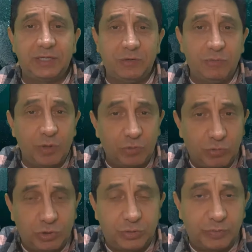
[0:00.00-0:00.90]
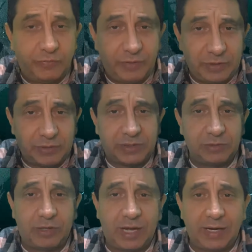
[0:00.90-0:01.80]
aqui no meu último vídeo aqui
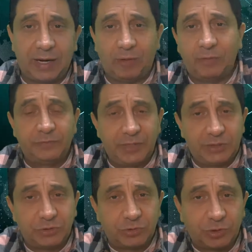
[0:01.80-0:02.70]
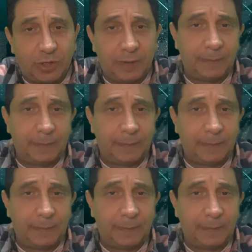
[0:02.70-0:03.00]
do canal. Vejam só.